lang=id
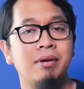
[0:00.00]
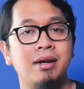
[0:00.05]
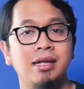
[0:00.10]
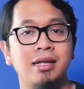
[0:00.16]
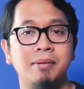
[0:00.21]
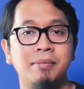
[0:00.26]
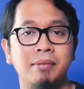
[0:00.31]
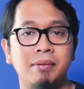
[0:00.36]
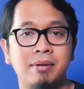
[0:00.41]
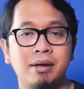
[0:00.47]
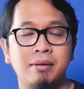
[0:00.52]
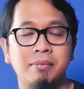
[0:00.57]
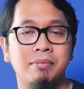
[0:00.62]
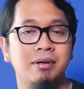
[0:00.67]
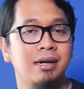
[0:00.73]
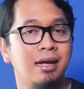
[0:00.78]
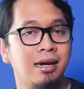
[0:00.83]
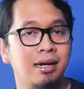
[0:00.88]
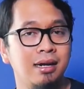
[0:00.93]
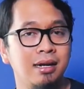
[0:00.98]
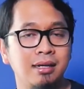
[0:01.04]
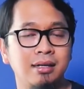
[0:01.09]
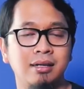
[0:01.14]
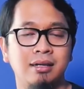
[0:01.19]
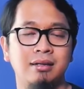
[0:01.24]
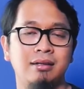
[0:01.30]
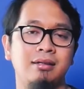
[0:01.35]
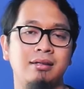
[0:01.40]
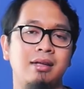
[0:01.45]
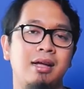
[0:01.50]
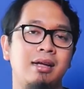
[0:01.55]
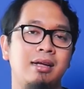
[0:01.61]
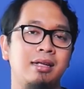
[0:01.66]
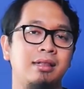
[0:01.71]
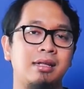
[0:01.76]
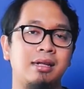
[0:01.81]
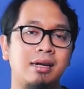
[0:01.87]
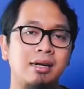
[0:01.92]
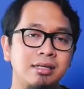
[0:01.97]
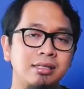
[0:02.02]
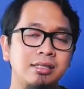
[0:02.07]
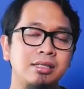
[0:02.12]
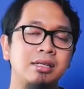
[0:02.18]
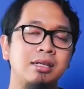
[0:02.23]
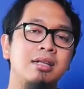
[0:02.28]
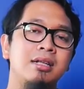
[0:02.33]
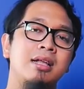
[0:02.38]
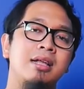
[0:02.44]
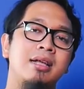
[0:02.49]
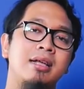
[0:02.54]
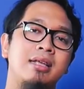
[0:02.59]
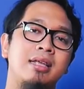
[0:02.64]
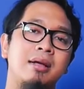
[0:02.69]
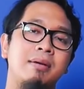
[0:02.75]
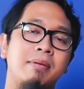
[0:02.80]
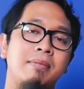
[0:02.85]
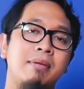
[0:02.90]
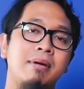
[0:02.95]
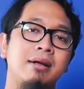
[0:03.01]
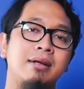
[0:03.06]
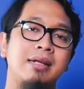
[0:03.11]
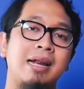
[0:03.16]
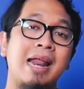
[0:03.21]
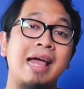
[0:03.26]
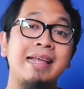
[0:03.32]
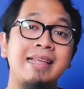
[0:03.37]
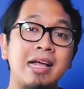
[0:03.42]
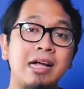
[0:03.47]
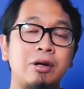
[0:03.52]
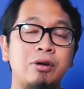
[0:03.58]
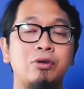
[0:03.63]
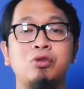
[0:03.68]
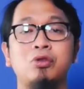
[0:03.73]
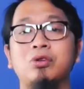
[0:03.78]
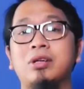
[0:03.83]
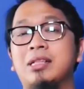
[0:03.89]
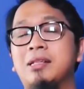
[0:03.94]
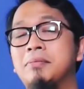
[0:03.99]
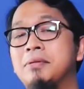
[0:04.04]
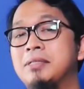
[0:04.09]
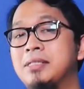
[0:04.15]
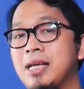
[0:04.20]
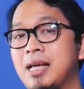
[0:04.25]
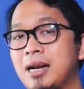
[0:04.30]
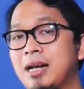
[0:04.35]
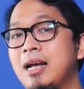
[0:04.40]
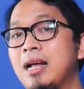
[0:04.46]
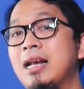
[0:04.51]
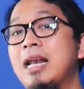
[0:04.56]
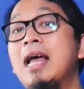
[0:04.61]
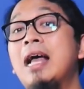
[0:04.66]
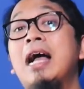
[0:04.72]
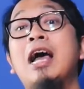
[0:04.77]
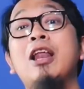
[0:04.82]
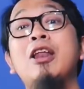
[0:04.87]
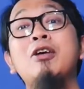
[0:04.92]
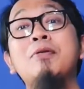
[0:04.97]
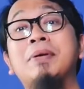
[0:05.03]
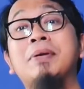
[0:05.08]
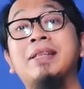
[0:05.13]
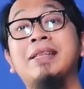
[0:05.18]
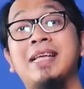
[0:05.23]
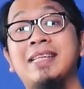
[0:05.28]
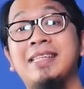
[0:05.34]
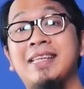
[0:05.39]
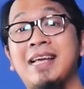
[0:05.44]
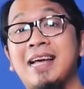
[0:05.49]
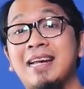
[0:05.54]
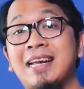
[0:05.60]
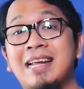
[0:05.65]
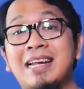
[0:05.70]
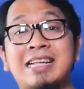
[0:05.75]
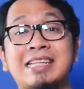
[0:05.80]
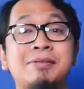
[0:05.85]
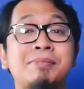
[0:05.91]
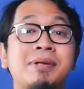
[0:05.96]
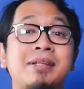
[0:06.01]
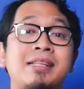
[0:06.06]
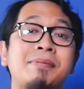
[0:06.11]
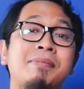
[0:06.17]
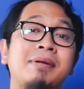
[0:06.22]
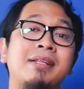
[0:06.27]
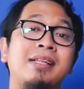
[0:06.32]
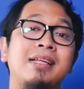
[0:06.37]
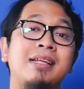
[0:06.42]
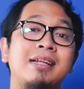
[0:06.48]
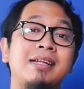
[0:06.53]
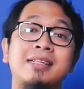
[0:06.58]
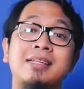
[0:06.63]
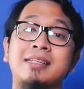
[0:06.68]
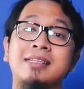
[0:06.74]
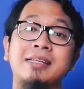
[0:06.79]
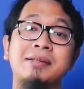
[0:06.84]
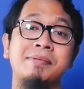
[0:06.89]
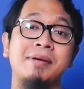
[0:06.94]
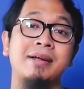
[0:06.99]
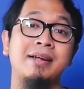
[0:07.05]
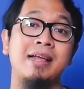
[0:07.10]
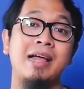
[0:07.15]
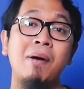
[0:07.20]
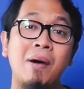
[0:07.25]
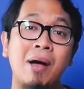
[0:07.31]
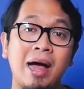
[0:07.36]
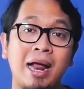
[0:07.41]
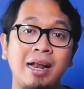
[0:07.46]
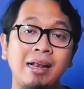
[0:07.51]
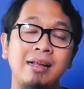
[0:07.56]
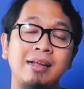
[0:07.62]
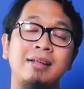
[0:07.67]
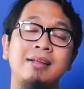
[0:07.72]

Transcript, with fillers: mana yang memang menarik, yang interest, yang memang layak untuk kita besarkan. Nah, kalau pertanyaan adalah seperti pertanyaan yang tadi saya sampaikan di awal,